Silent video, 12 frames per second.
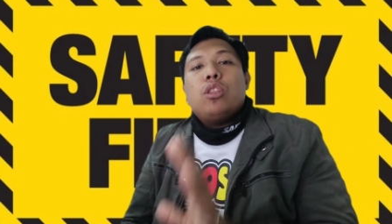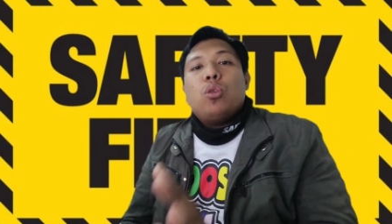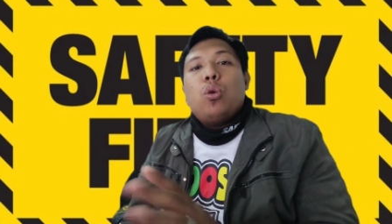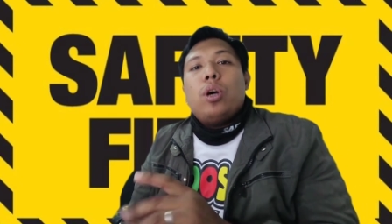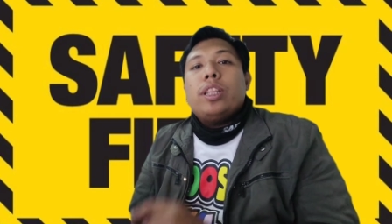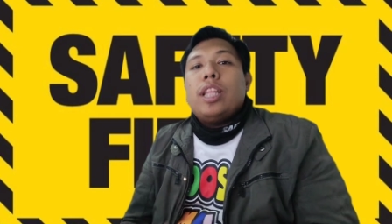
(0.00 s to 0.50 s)

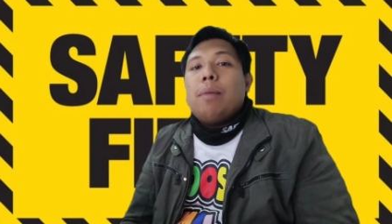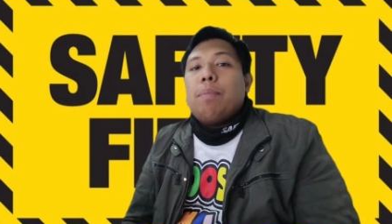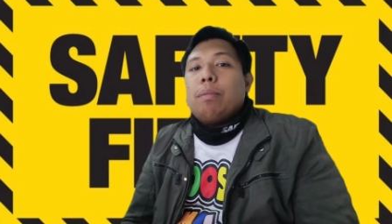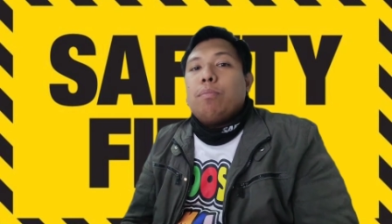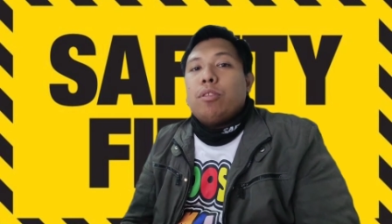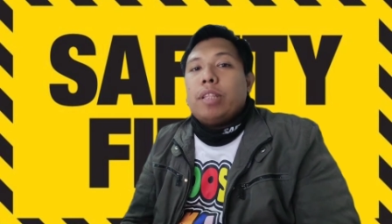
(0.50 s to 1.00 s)
Ito ang
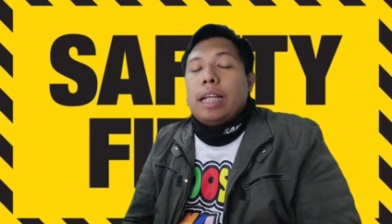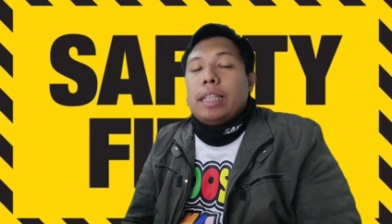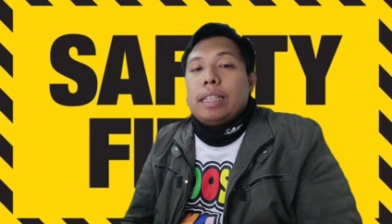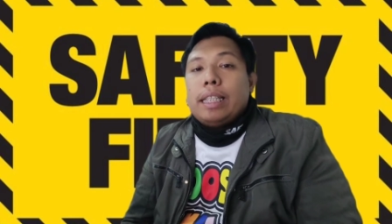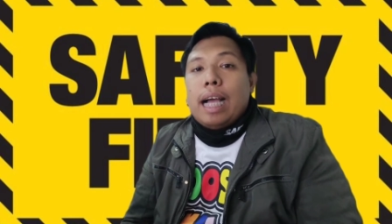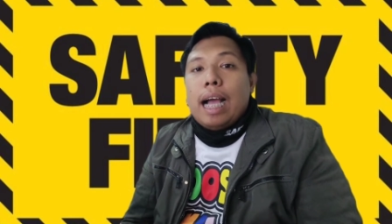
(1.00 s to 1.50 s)
dapat mong
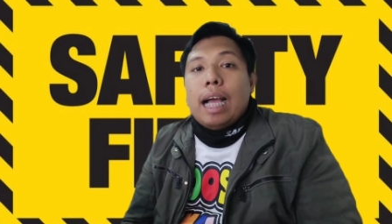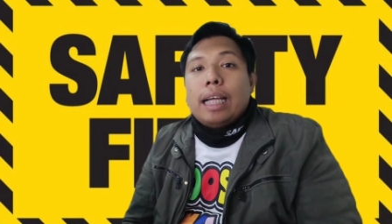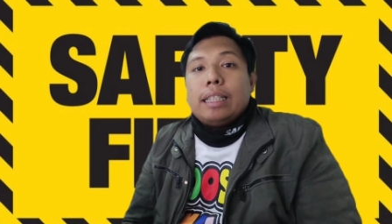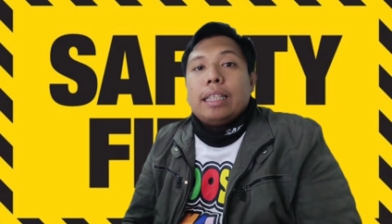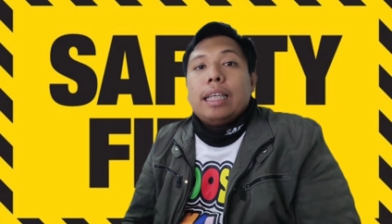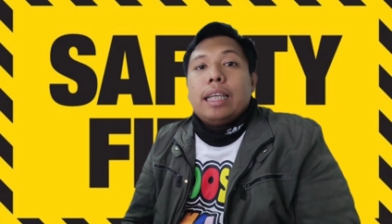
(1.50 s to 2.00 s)

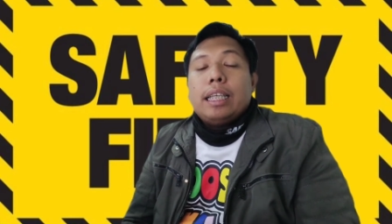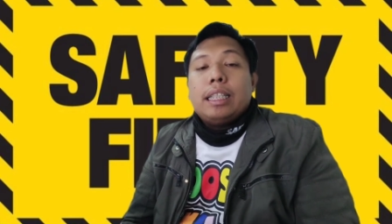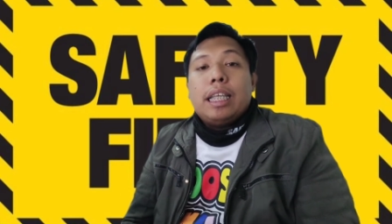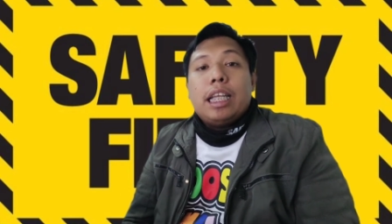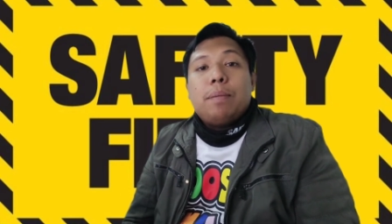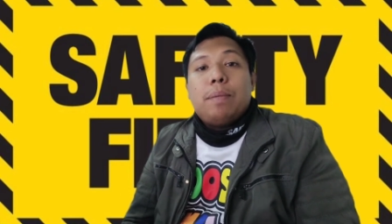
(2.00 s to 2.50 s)
tatandaan
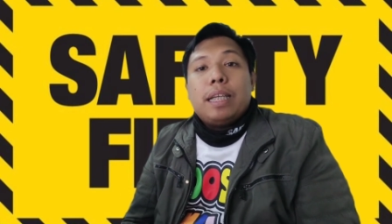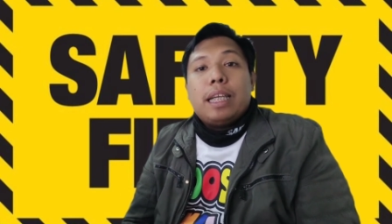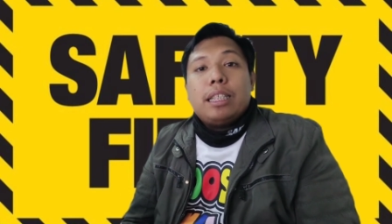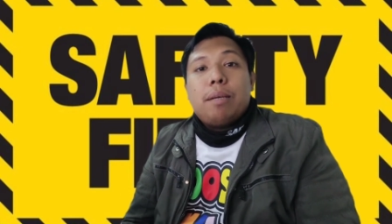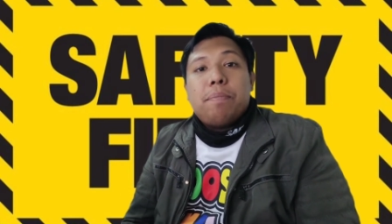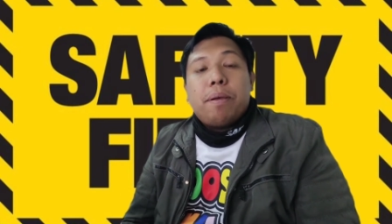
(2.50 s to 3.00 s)
hindi naman
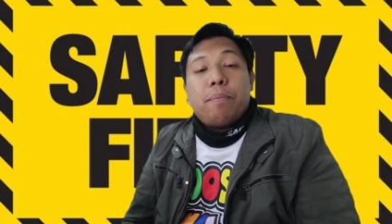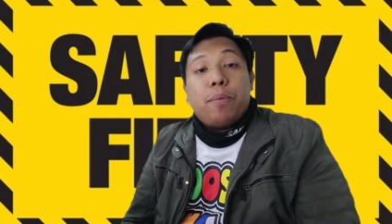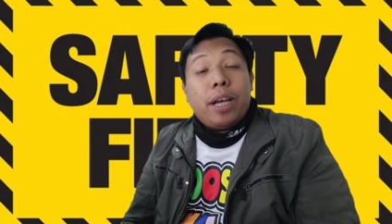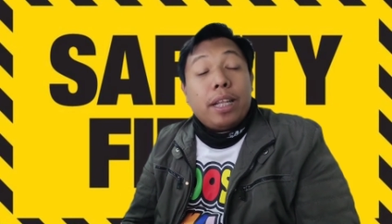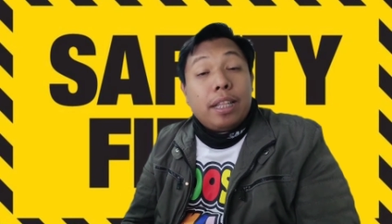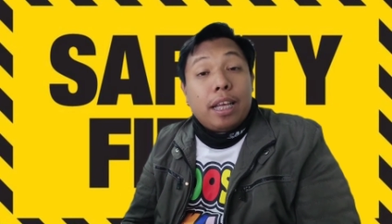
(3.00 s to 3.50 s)
kasi pe
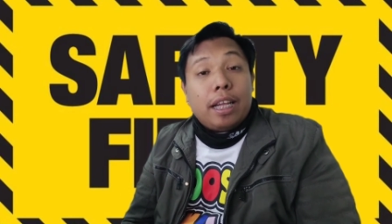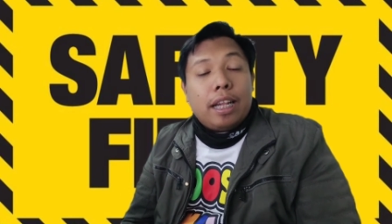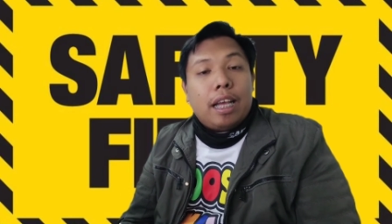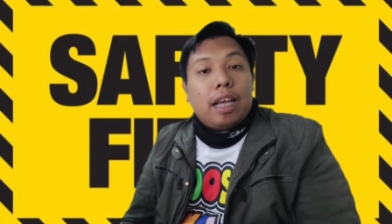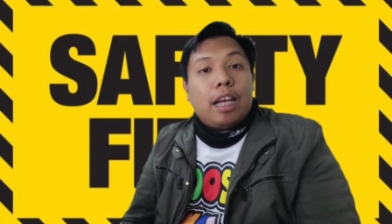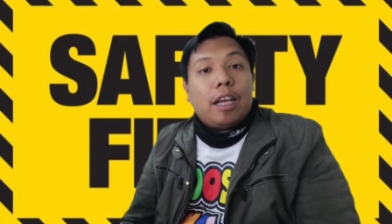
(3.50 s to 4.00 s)
pwede
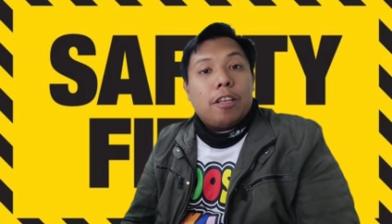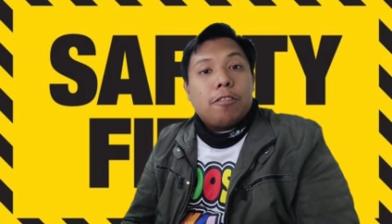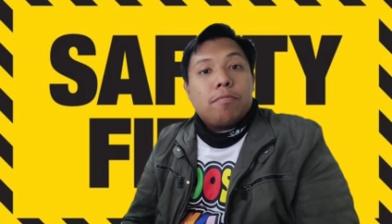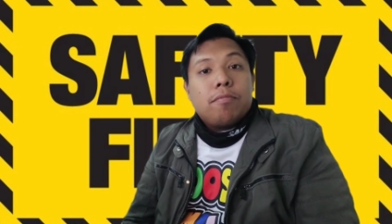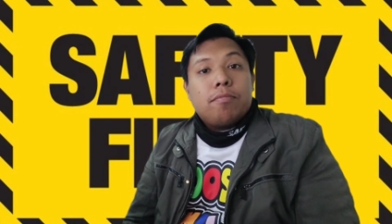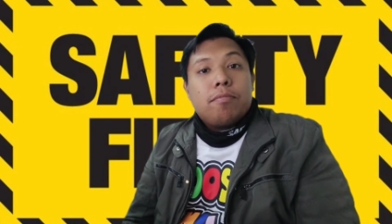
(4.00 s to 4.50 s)
na
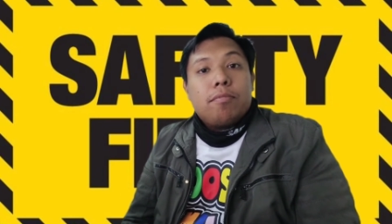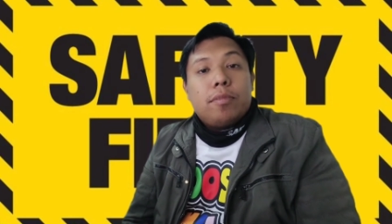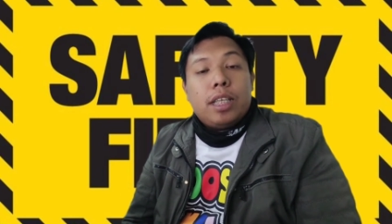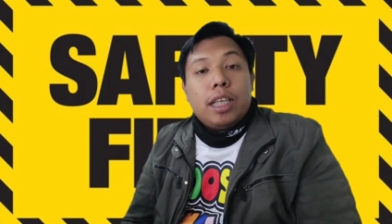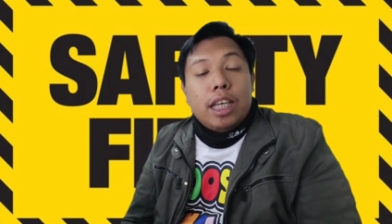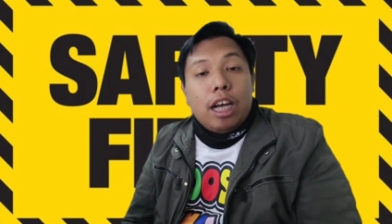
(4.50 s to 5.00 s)

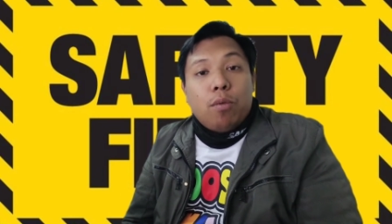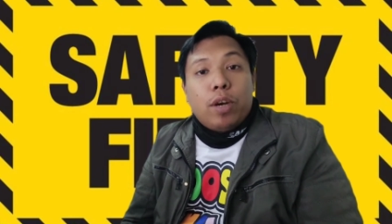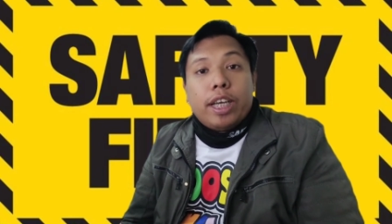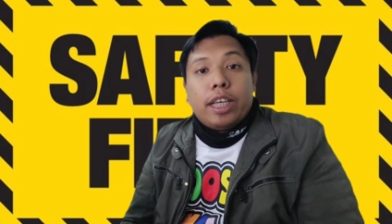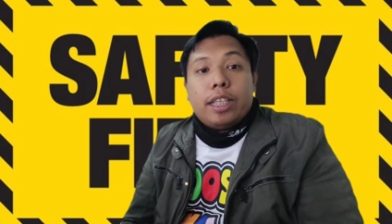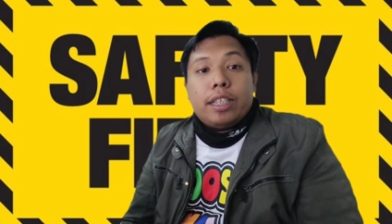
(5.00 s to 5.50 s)
ikaw
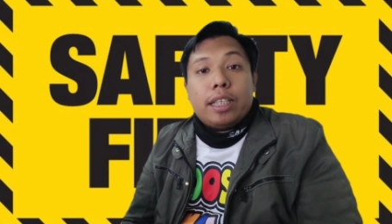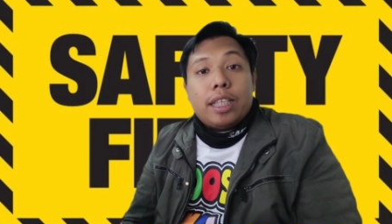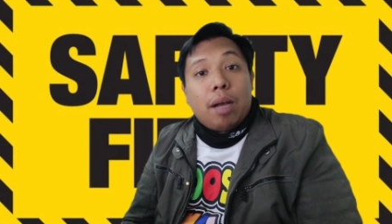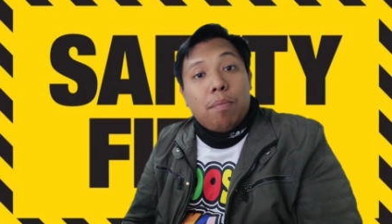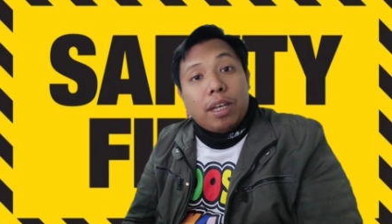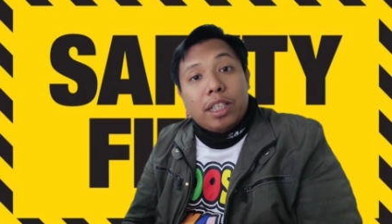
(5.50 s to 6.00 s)
ay
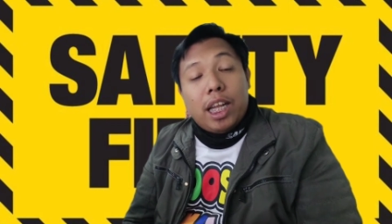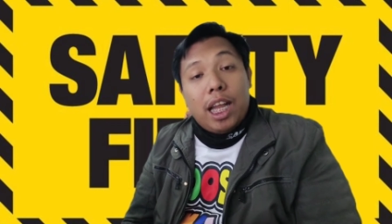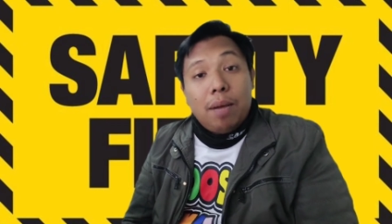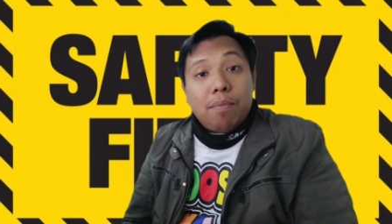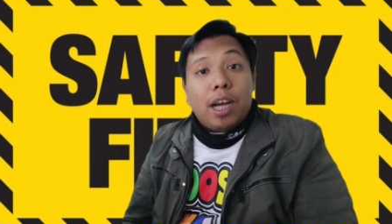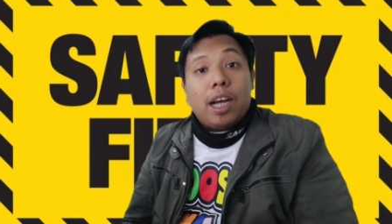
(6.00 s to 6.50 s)
sasabak na
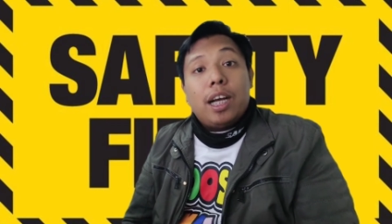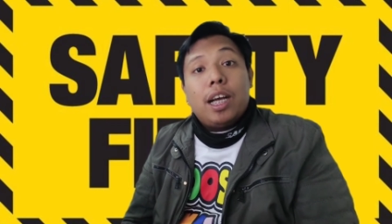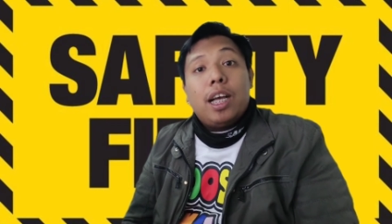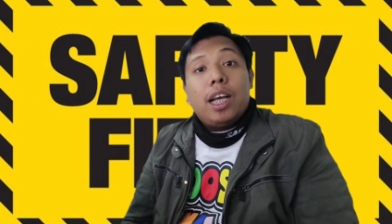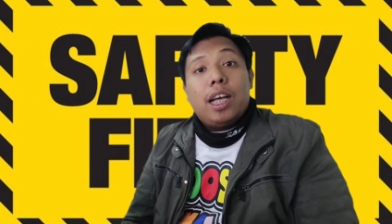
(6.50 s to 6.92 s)
lamang